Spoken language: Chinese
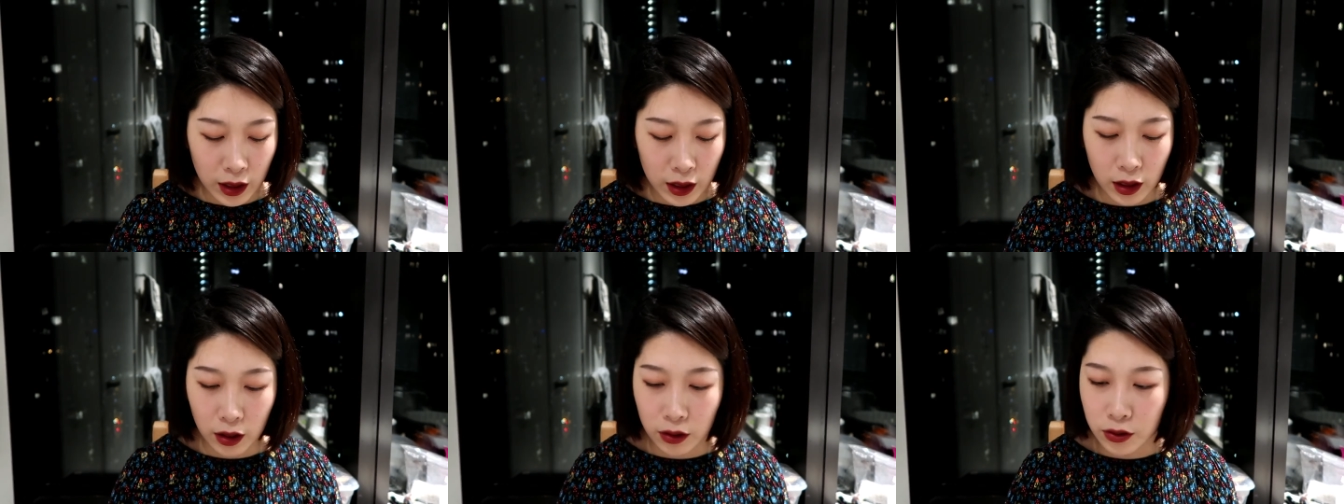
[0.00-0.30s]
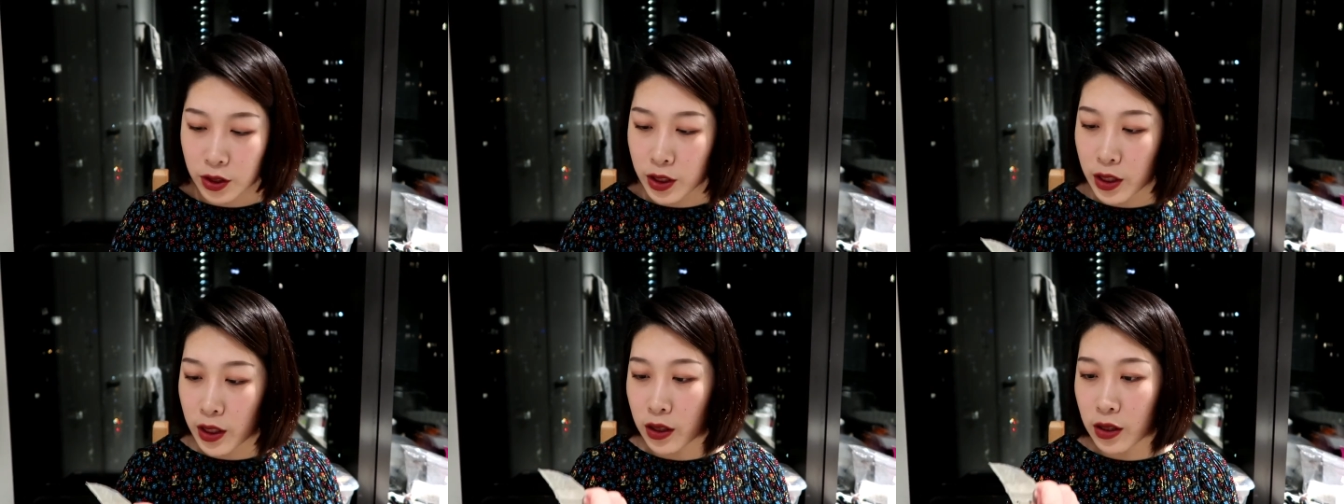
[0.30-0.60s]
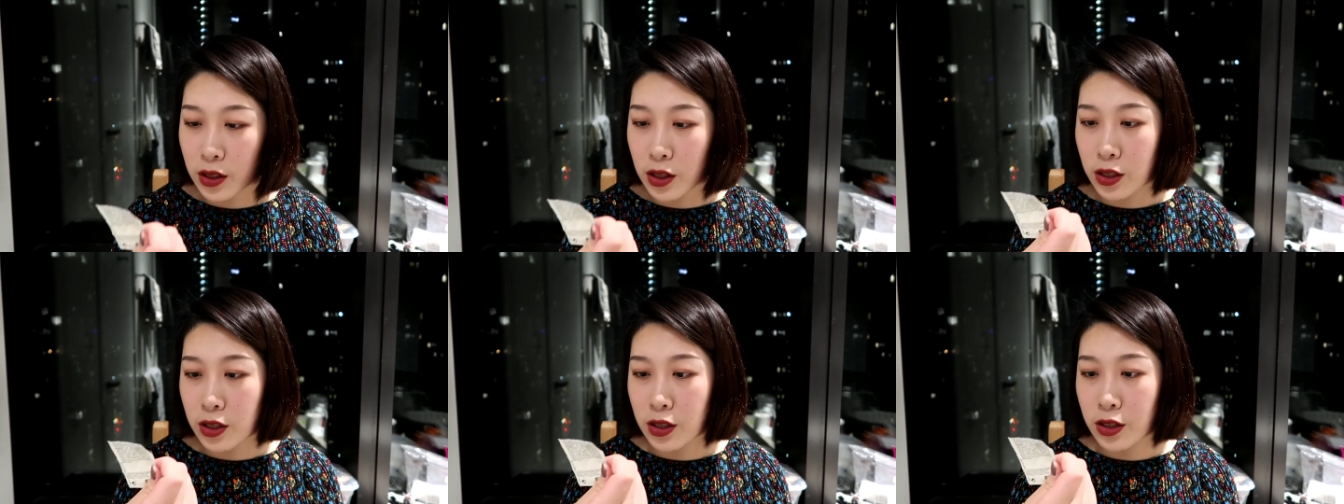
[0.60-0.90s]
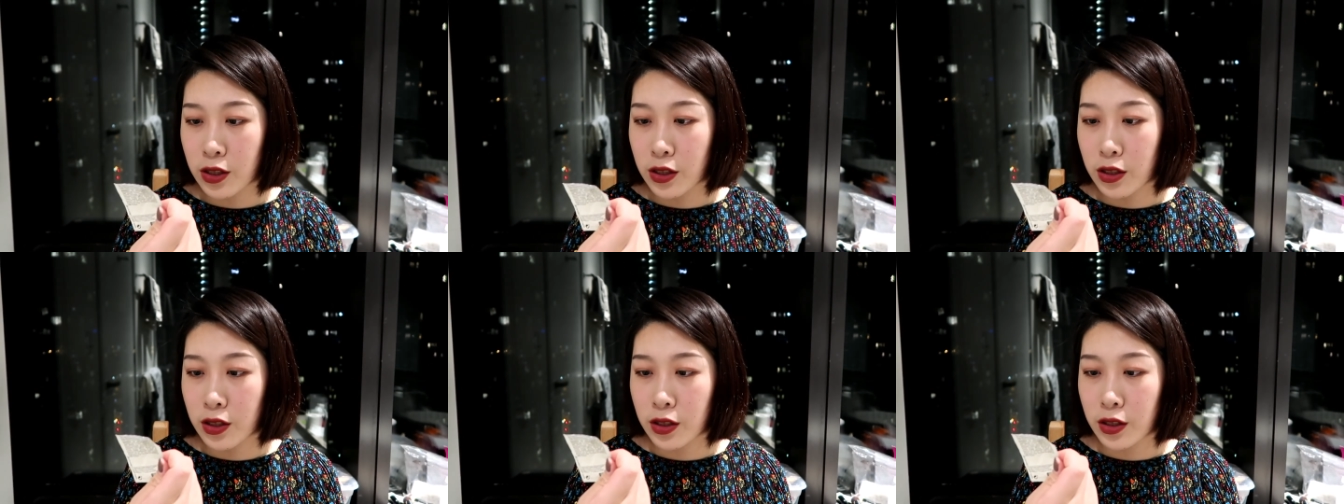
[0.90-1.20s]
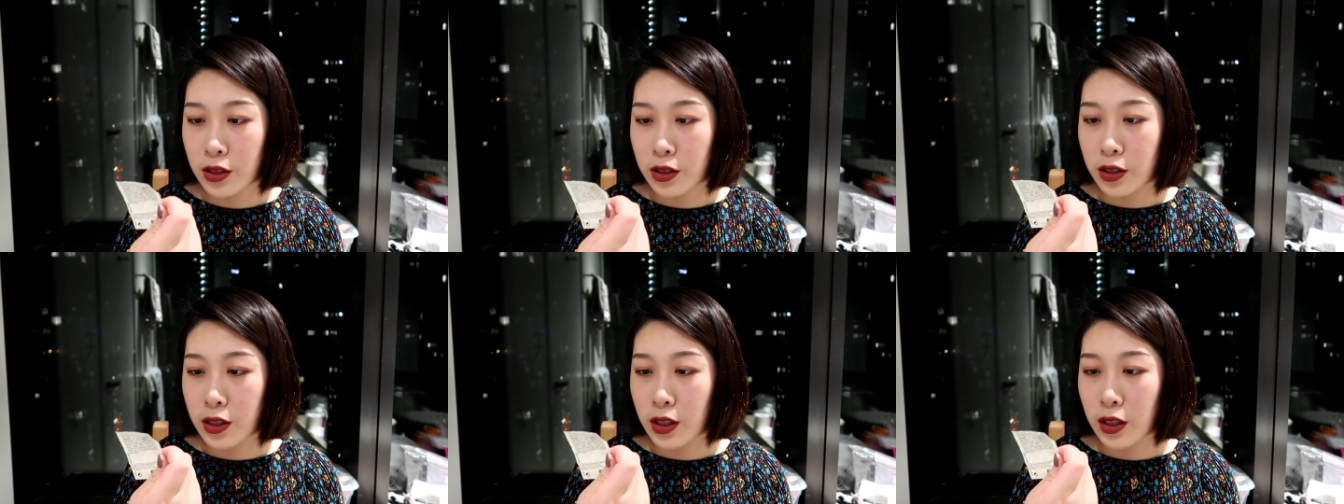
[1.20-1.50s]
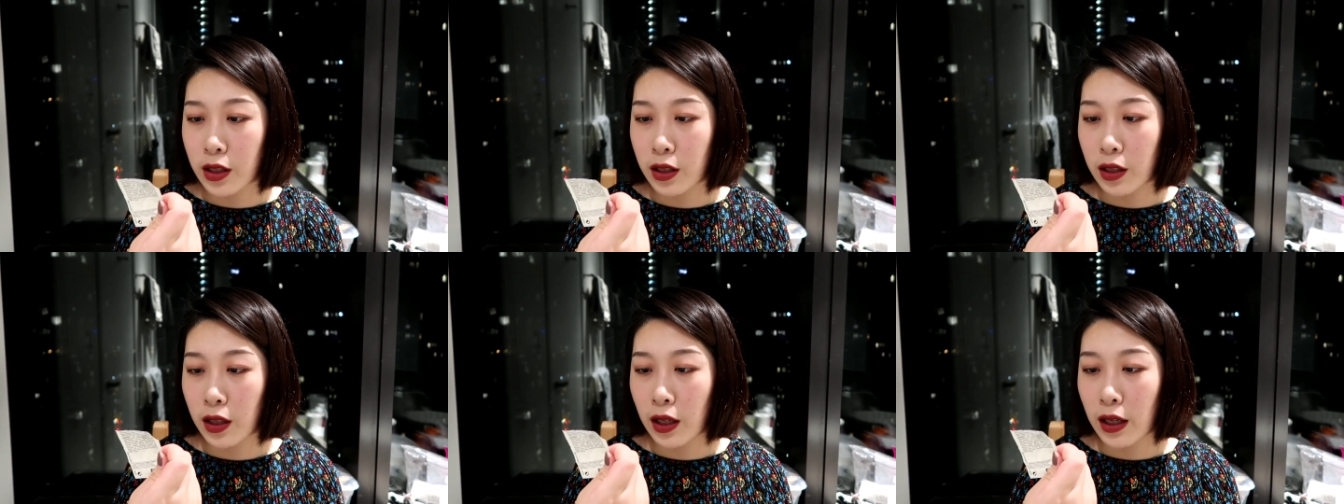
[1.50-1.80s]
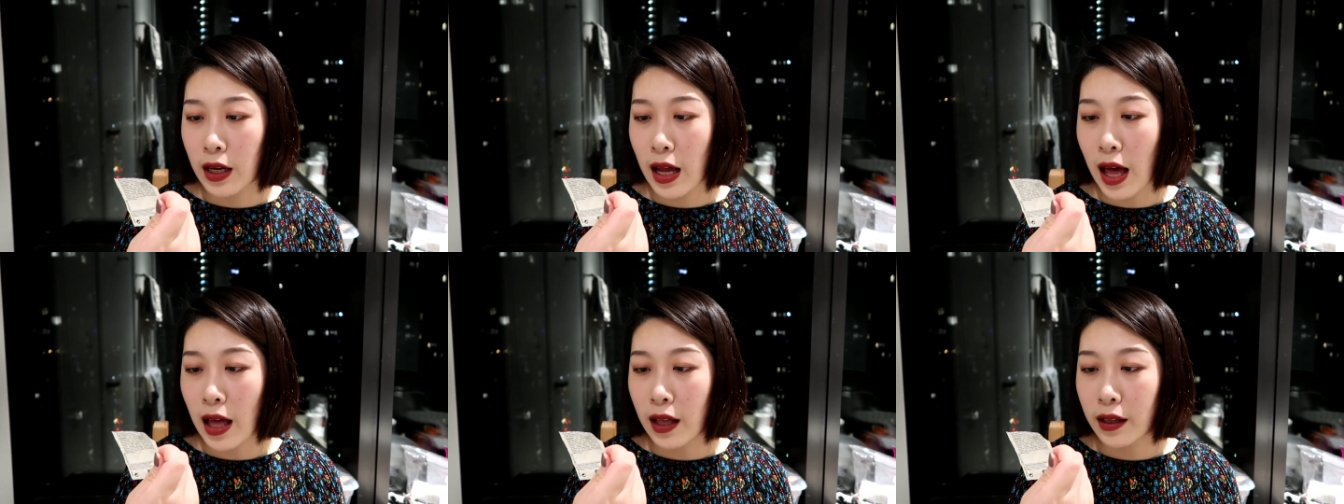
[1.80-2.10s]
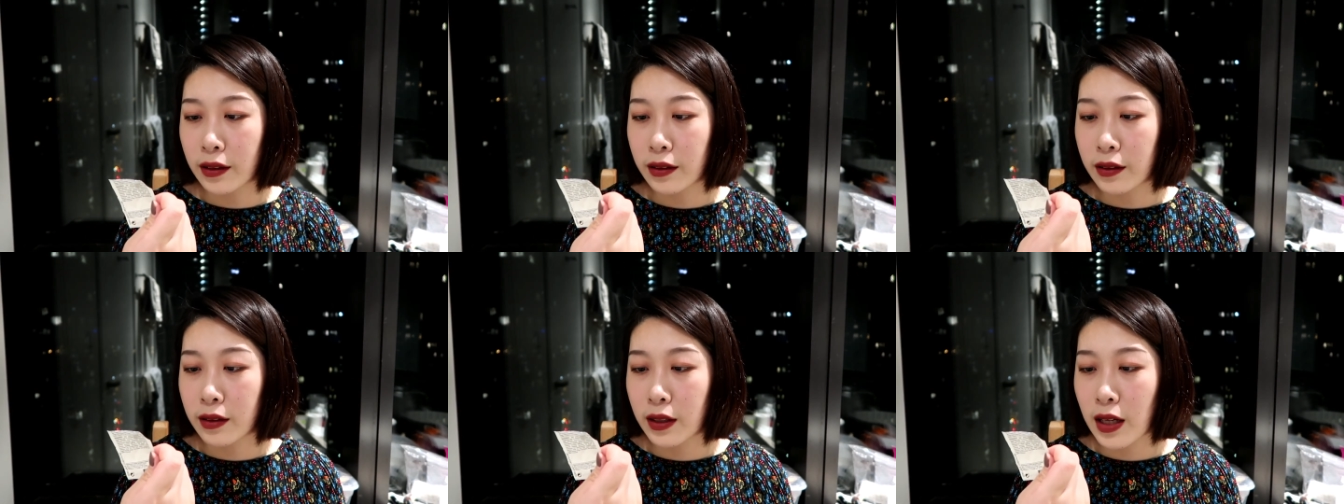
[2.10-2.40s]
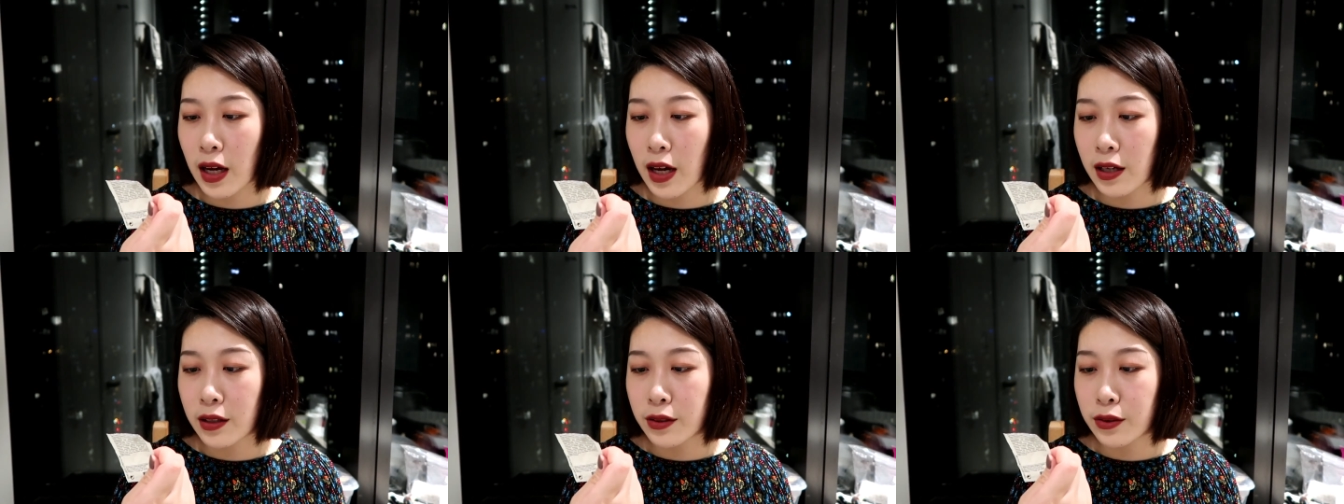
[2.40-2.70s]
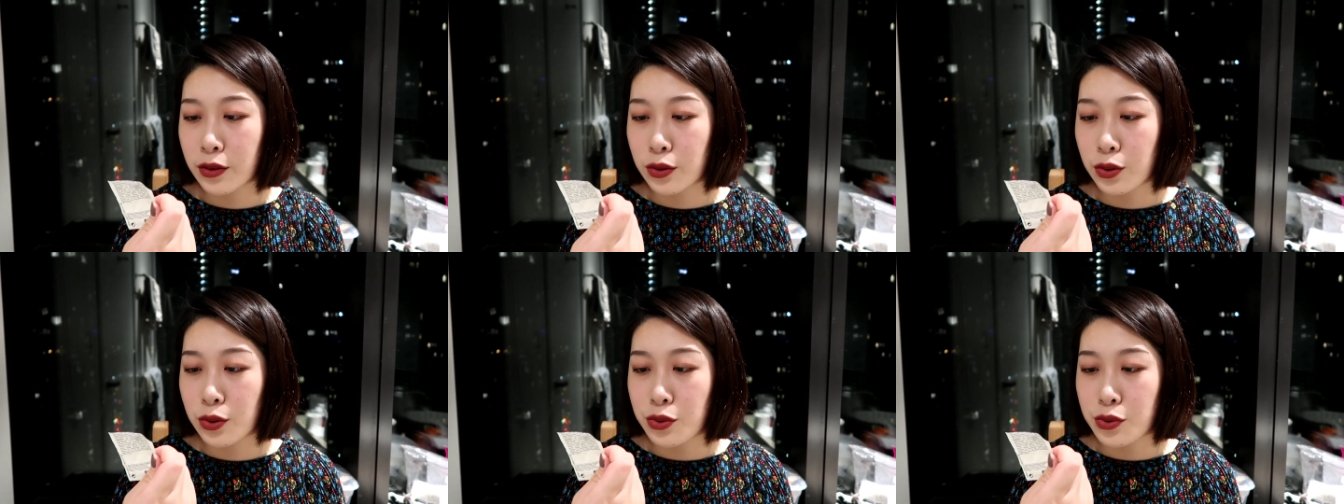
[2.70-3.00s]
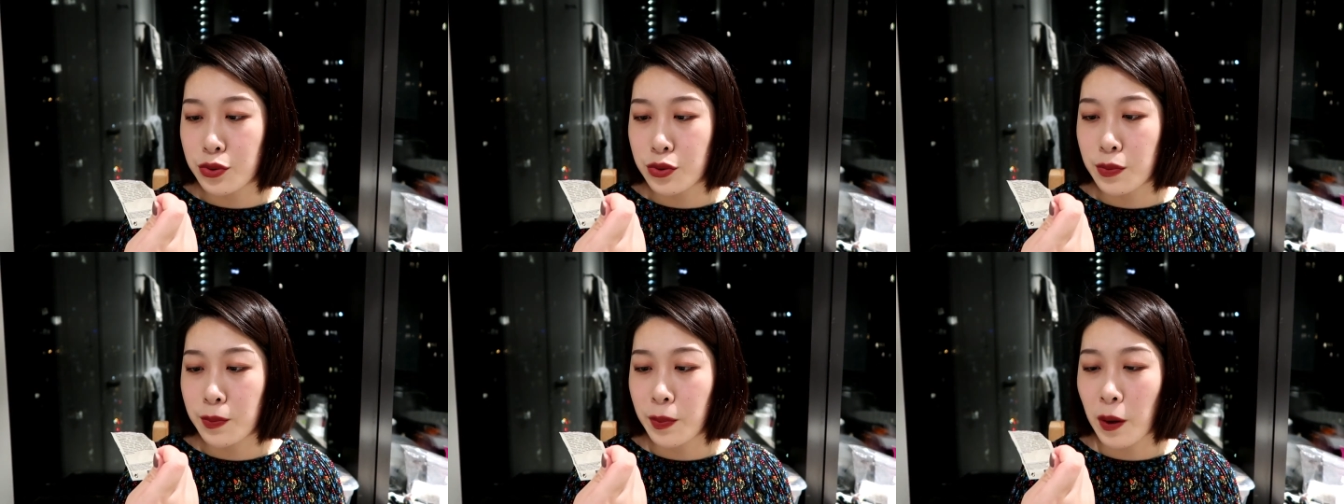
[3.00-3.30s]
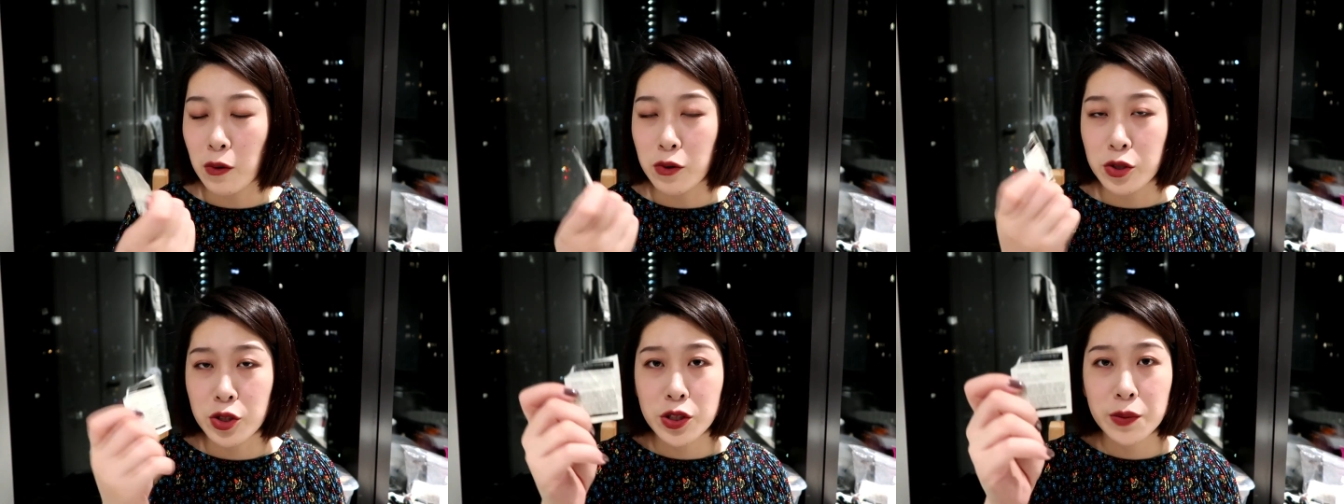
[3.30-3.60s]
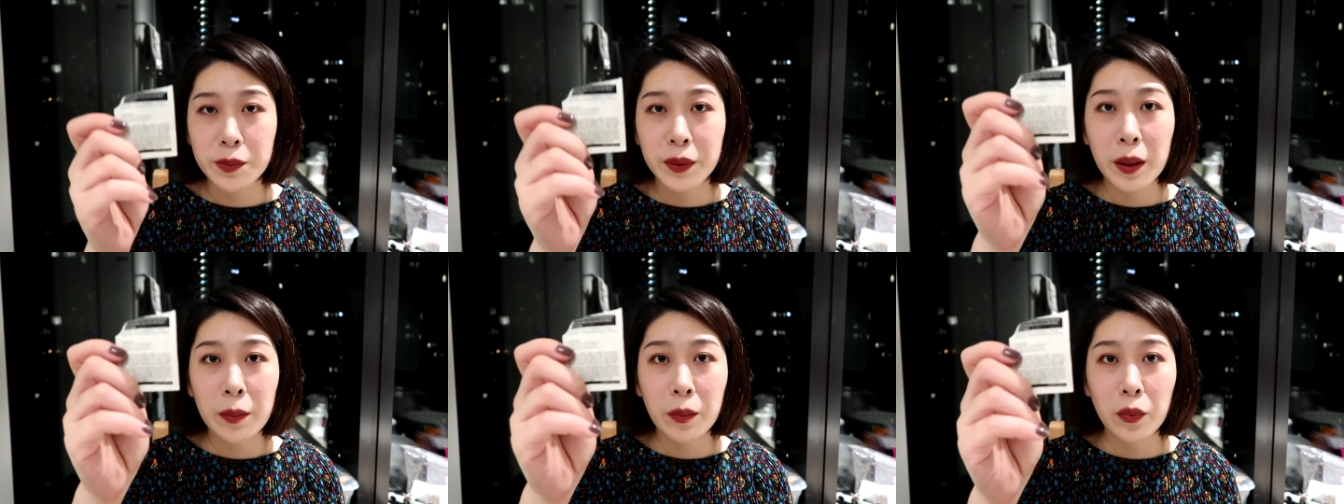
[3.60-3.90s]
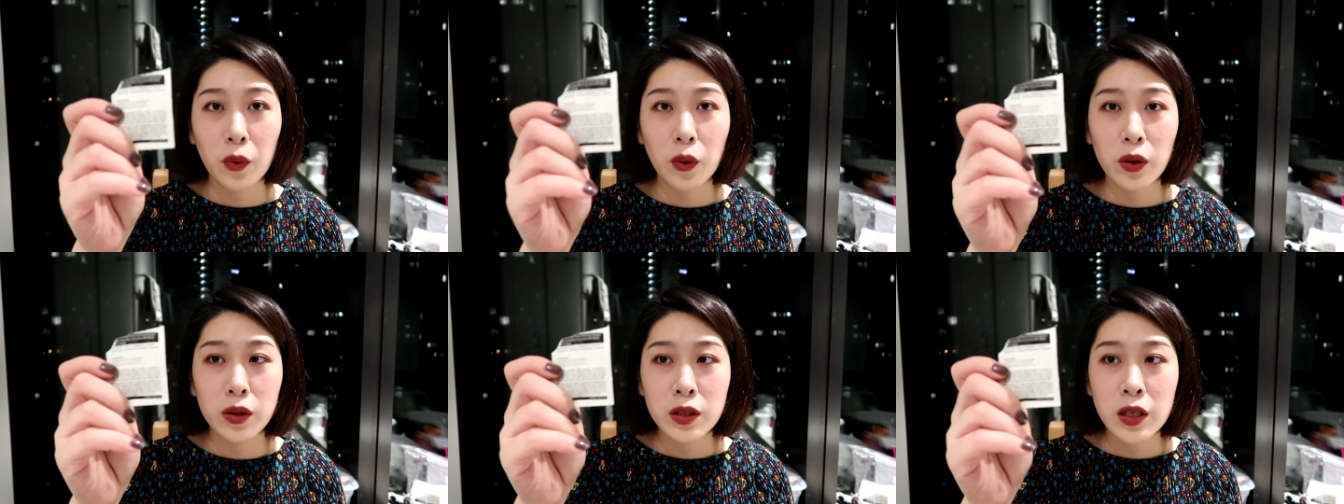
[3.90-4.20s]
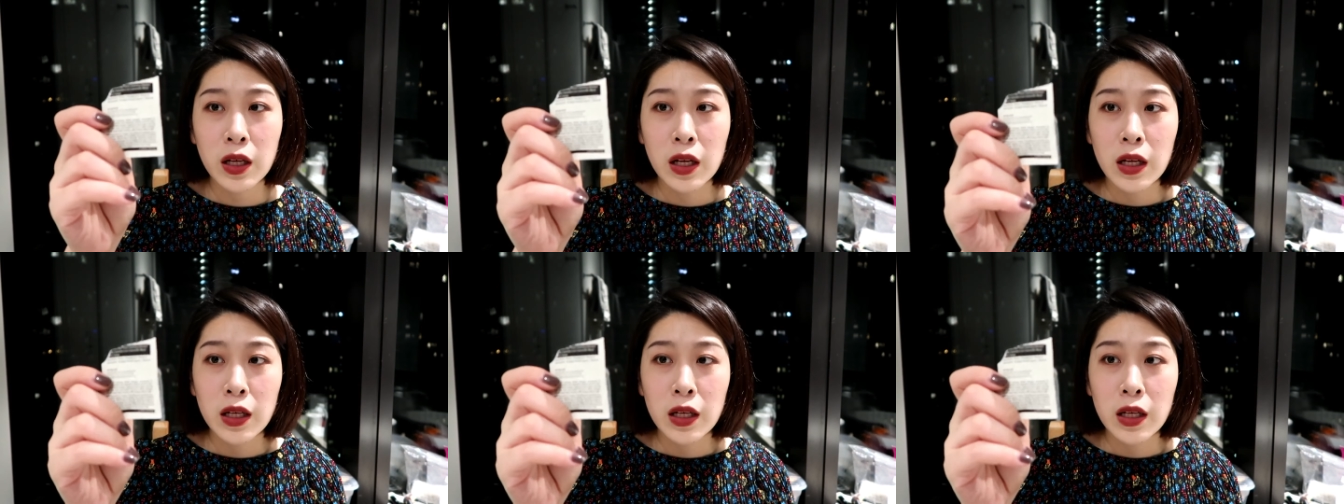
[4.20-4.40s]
然后这个是这个蓝柑橘保湿面膜，